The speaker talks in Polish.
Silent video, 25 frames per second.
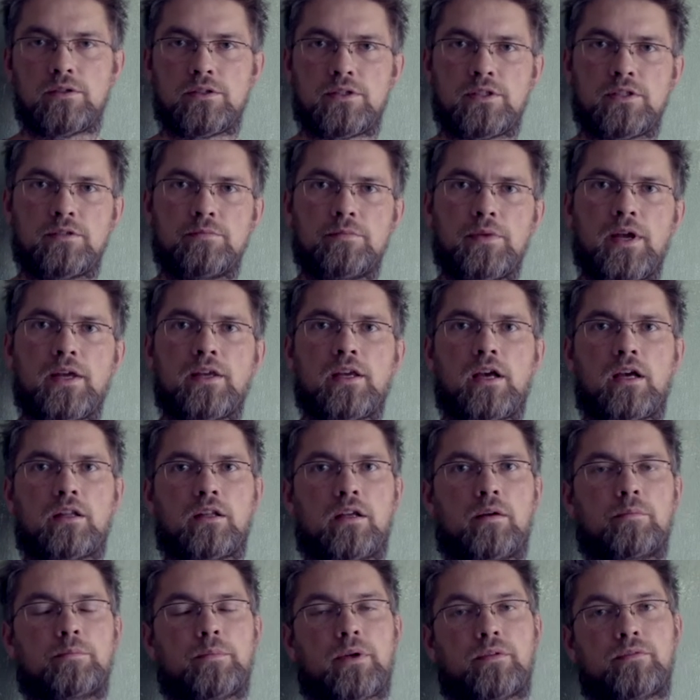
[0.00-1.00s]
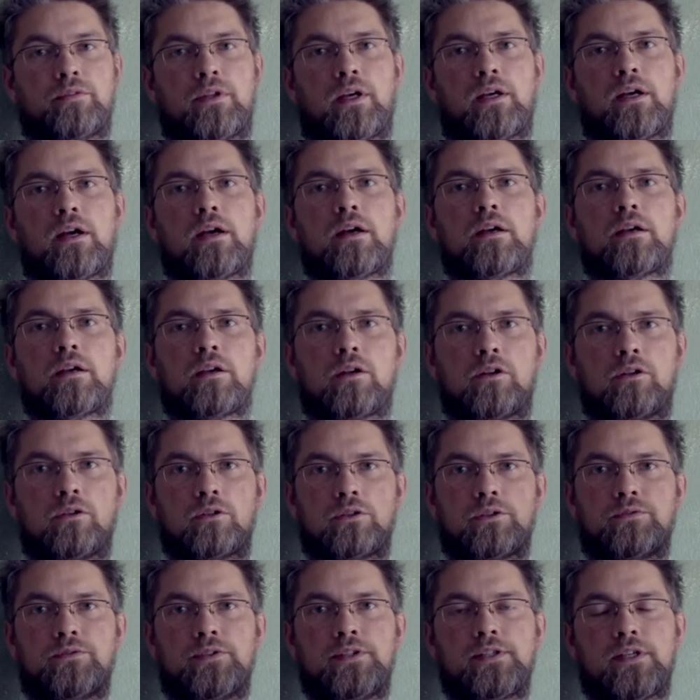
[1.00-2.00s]
zmienia nam, prawda,
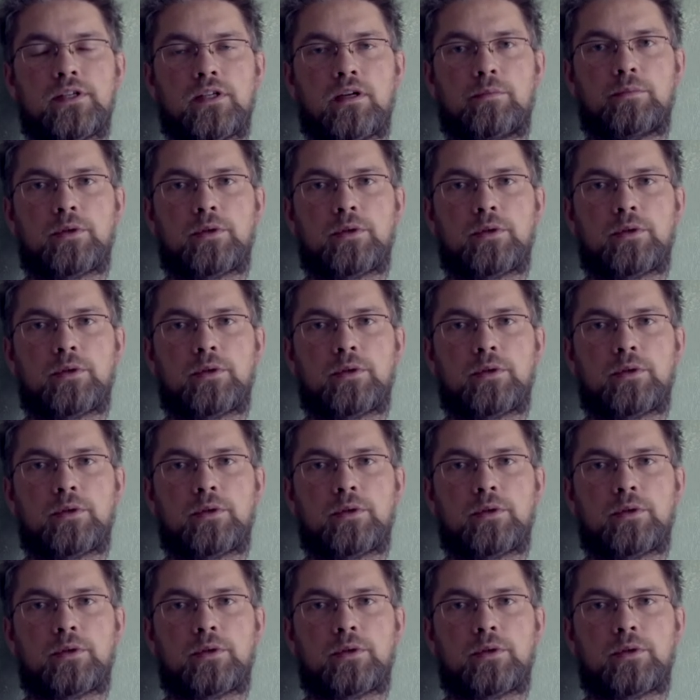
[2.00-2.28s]
kąt widzenia,